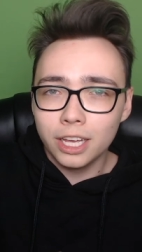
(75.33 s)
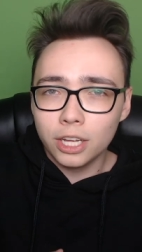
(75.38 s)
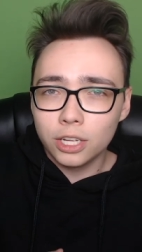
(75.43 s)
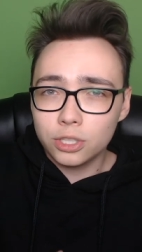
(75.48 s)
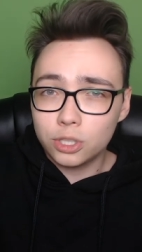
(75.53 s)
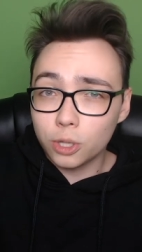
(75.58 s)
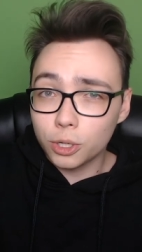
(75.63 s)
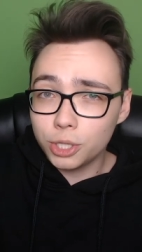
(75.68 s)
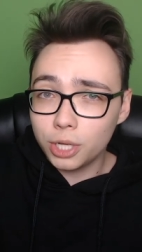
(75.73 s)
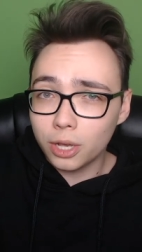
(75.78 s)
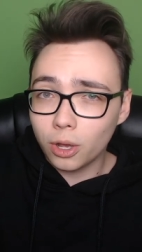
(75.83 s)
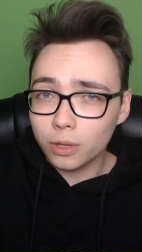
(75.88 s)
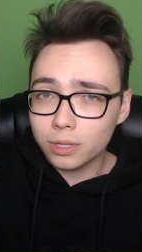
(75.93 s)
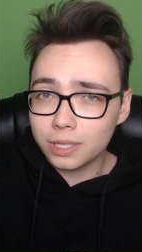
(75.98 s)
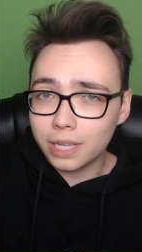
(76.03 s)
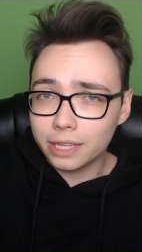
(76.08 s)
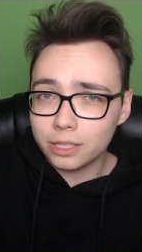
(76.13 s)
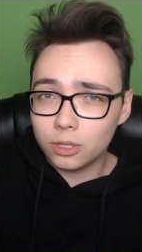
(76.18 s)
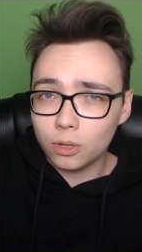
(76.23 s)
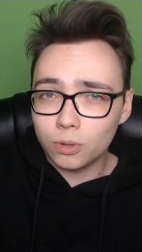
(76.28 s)
co się
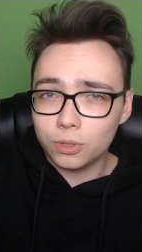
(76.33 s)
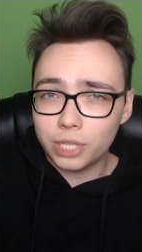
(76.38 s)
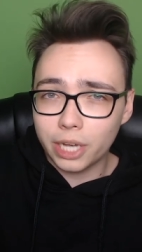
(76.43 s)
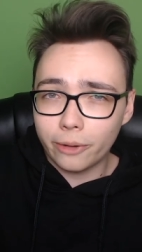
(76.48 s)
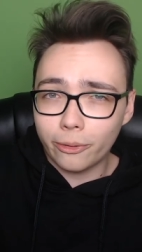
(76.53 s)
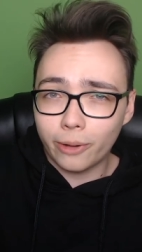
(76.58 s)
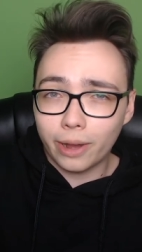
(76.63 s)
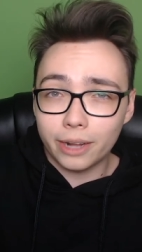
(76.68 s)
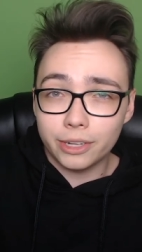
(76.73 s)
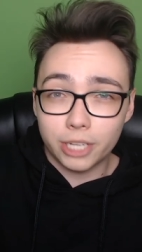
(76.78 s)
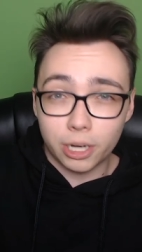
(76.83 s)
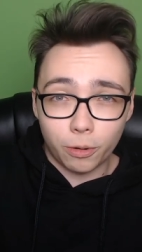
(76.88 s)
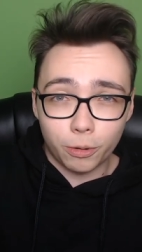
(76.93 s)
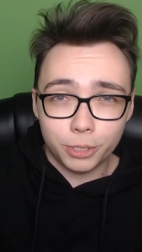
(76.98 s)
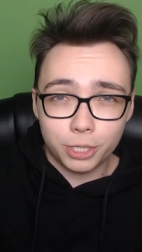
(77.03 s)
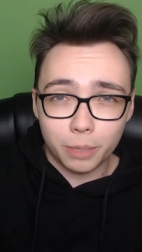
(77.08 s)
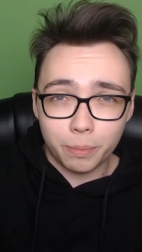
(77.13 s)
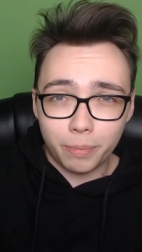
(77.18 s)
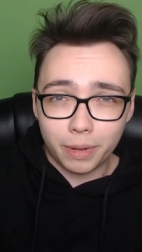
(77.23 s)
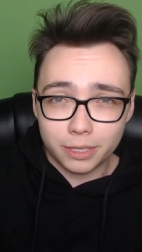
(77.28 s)
ostatnio działo, a działo
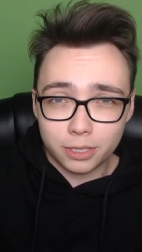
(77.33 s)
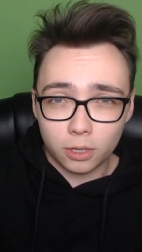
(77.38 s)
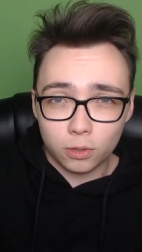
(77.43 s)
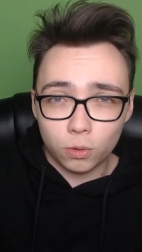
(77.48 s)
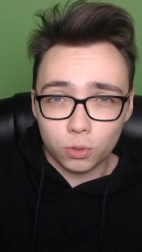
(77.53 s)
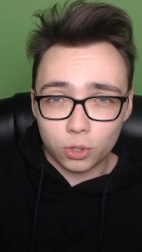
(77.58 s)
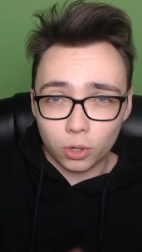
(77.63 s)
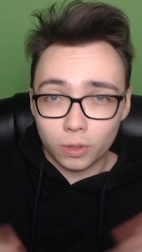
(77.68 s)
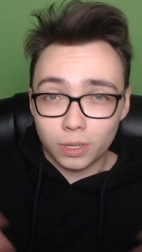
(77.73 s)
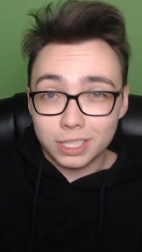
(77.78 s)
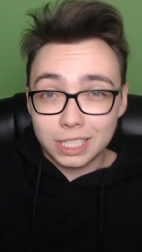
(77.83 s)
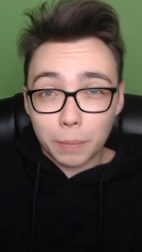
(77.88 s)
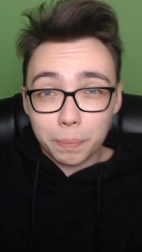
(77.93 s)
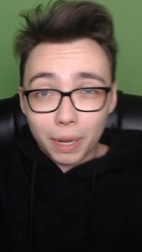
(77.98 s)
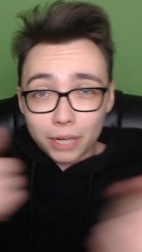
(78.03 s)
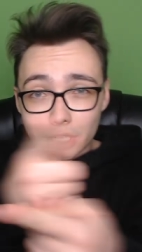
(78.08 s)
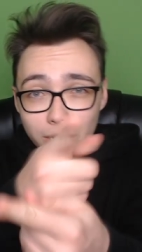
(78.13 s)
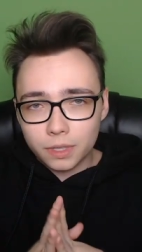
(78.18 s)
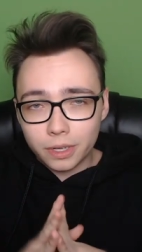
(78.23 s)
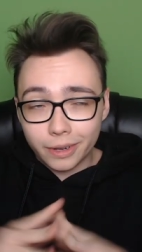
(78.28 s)
się bardzo dużo.
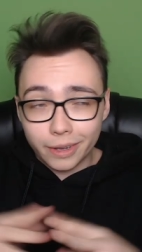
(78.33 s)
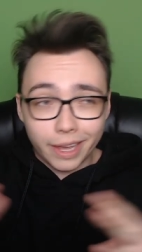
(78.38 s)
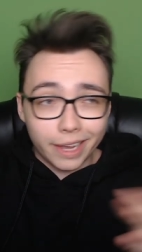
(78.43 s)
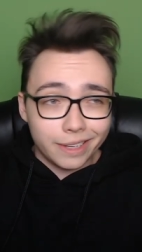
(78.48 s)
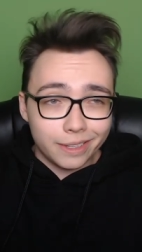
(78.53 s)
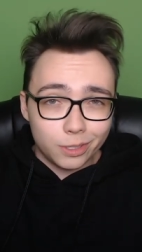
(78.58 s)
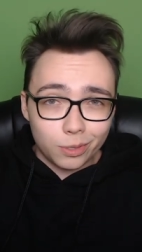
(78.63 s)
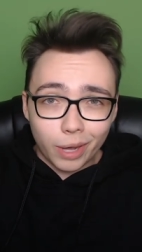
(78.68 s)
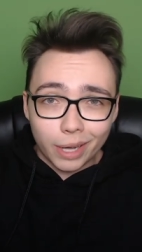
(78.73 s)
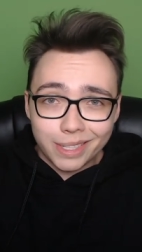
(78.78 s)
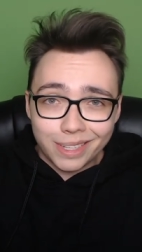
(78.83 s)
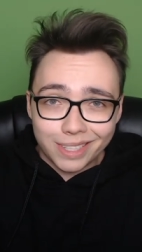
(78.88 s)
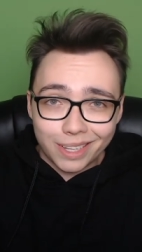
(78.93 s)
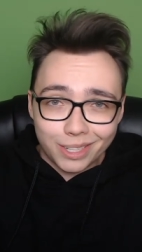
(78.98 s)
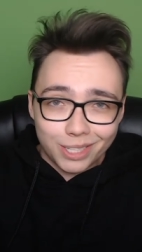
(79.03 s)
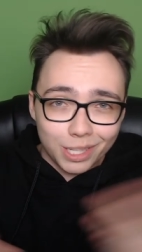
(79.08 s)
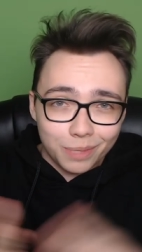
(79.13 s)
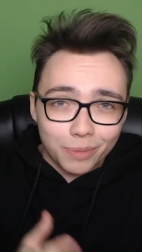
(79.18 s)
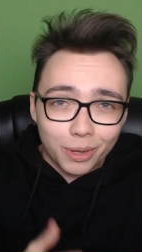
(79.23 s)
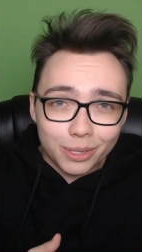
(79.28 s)
Zapraszam! Okej, okay, słuchajcie,
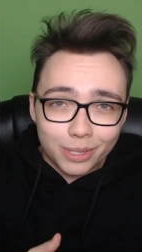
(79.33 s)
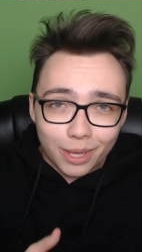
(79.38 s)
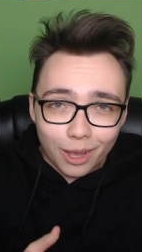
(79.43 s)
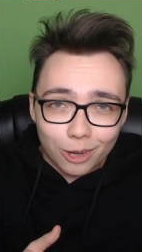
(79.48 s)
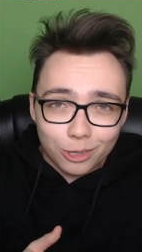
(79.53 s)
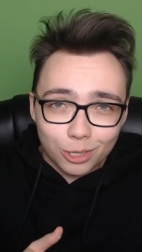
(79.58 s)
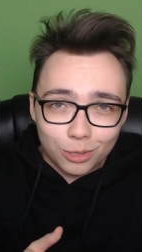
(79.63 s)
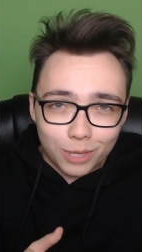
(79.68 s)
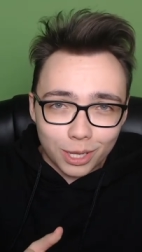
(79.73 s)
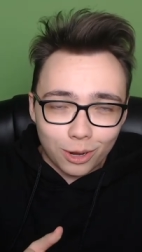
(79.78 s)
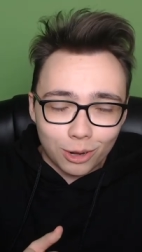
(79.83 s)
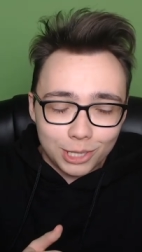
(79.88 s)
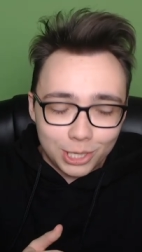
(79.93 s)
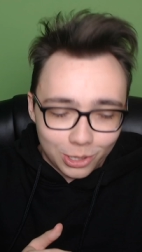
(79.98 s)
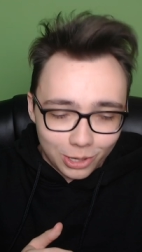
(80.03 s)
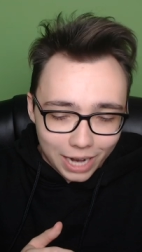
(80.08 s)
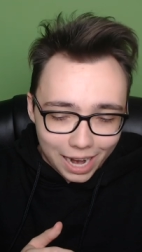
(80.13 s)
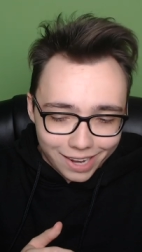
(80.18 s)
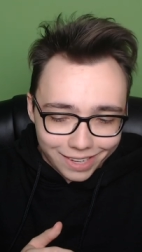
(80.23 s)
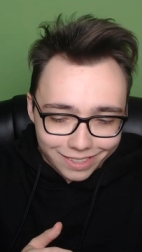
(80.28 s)
zacznijmy od tego, że tutaj chodzi
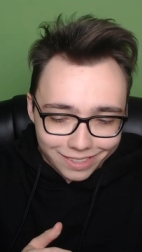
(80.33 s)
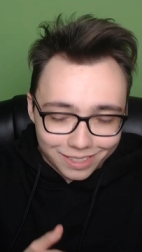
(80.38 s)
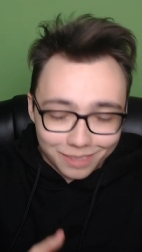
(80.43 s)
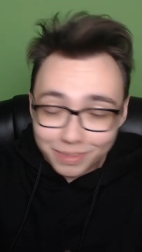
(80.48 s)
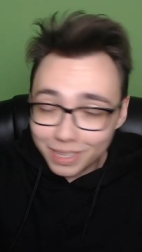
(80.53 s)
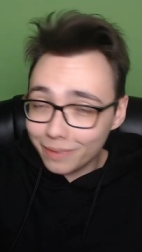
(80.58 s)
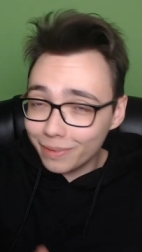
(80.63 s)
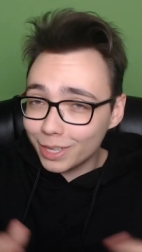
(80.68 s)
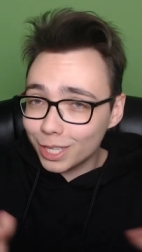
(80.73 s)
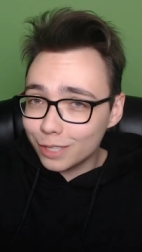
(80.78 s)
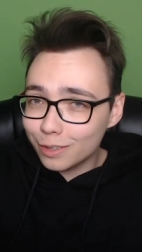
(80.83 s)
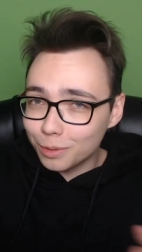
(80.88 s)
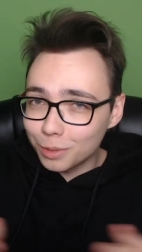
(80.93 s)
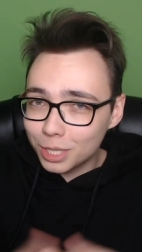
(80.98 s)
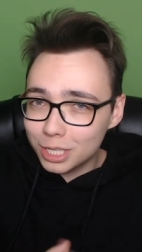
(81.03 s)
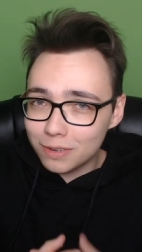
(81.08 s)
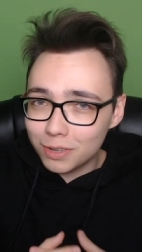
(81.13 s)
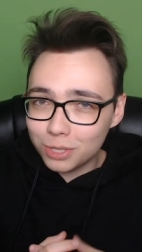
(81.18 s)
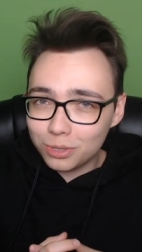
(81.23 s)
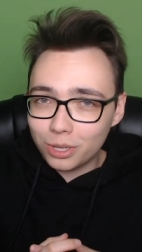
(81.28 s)
o hajs. Nie będę
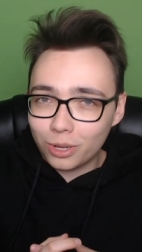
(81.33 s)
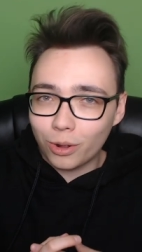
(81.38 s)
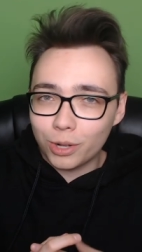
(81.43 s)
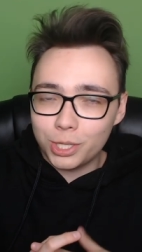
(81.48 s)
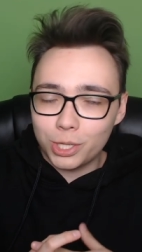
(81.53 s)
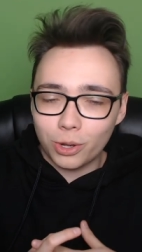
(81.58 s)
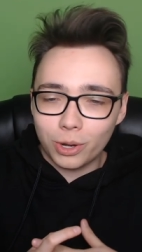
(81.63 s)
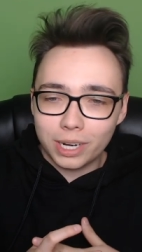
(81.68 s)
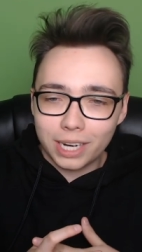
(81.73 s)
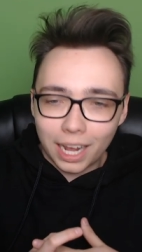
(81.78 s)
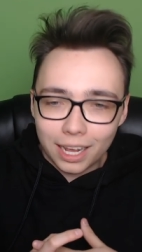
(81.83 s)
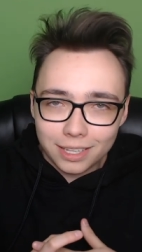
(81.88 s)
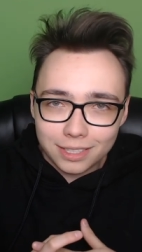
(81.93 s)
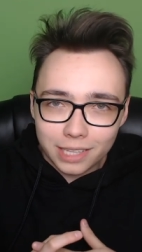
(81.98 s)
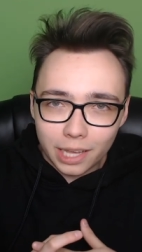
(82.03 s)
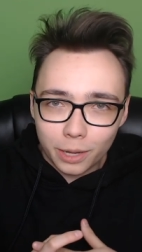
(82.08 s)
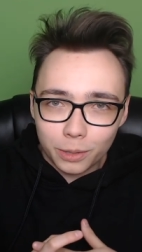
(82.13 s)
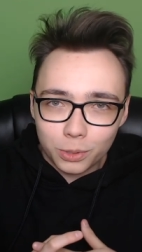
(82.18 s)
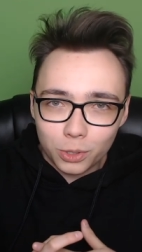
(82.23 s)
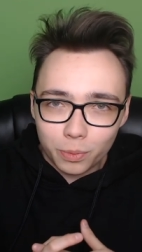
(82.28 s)
ukrywał, że tutaj chodzi o hajs
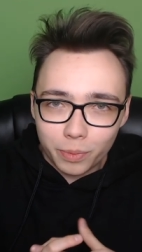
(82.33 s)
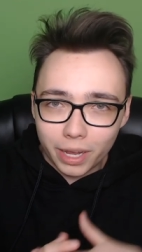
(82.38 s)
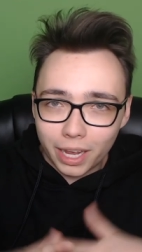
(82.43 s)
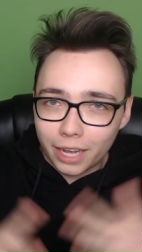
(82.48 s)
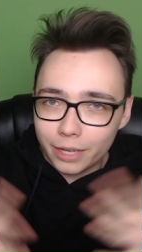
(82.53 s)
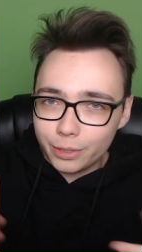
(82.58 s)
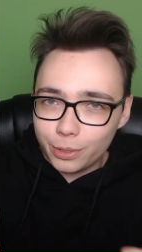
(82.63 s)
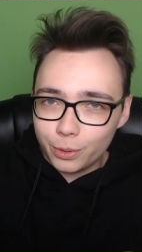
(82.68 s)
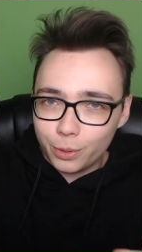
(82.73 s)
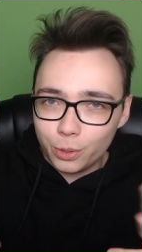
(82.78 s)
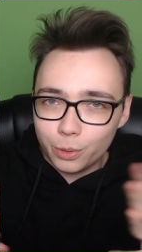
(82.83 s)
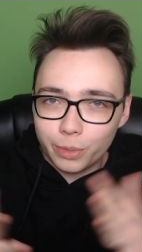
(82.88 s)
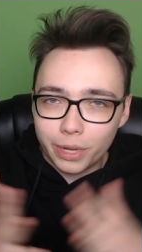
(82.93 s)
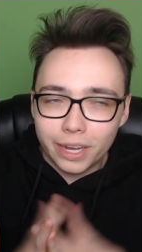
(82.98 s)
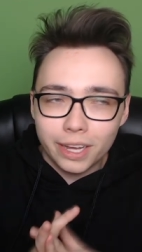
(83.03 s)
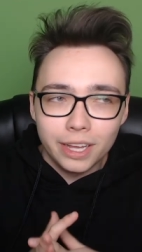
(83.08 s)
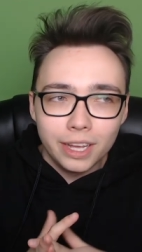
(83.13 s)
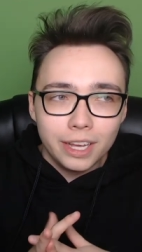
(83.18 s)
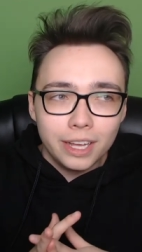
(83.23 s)
na YouTubie, hajs YouTube'a.